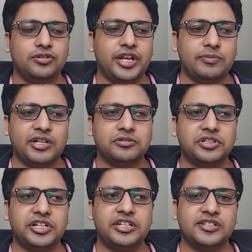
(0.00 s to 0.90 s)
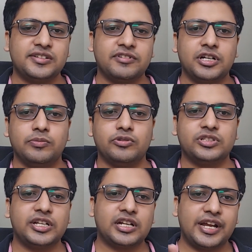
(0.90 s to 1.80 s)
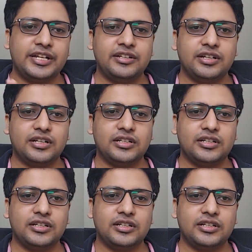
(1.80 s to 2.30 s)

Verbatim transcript: तो ये बात हुई थी कि नजफगढ़ डिपो से एक लाइन